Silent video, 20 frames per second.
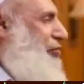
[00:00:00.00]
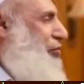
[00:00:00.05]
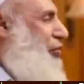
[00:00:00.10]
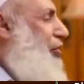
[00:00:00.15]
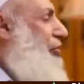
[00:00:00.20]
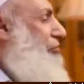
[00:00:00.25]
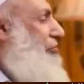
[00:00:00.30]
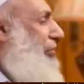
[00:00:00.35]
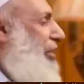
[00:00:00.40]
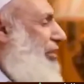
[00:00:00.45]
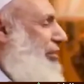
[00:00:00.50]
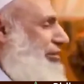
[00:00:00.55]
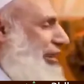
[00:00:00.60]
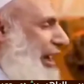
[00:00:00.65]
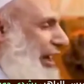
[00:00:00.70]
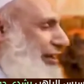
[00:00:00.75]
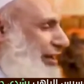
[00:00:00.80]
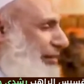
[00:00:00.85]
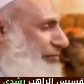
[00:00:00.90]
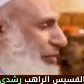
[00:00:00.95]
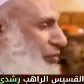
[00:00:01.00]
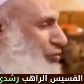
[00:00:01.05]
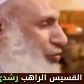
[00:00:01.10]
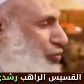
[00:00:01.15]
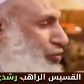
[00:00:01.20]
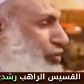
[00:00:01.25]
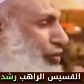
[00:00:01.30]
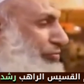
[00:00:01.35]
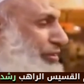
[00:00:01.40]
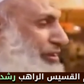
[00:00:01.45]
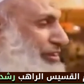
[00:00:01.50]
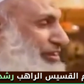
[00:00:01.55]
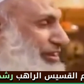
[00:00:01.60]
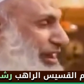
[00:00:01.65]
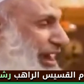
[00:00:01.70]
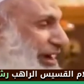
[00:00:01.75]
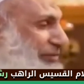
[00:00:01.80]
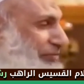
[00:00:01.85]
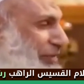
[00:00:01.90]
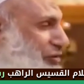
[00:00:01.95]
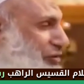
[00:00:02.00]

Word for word: وهم يعني لما تقول لهم ازاي